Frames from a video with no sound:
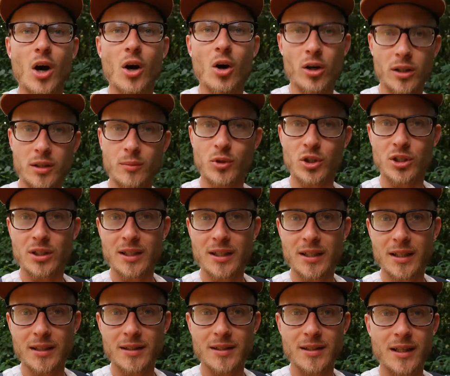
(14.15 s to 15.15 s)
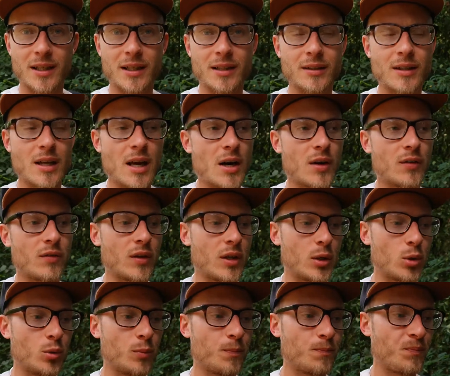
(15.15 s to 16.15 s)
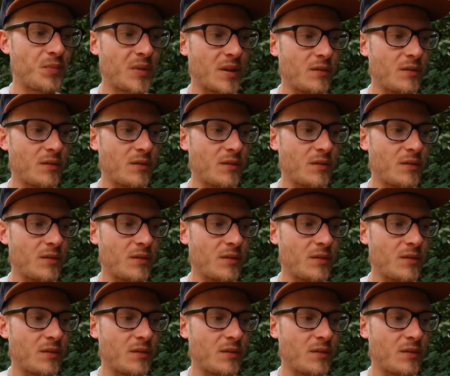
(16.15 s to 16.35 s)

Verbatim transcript: Heute möchte ich dir erzählen, warum